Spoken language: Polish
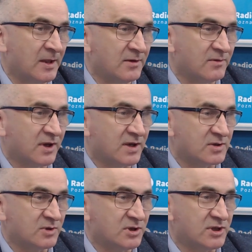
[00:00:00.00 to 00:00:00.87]

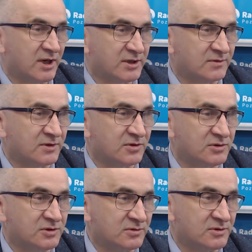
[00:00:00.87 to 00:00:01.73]
wykazuje się
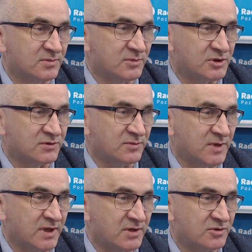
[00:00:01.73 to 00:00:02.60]
aktywnością, gdzie może
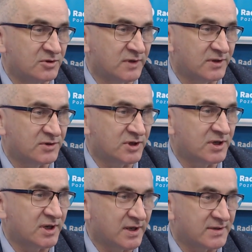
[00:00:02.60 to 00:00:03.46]
wymieniać
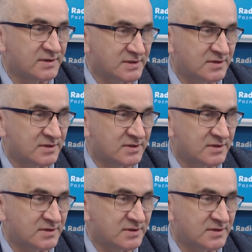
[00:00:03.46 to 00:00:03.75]
doświadczenia z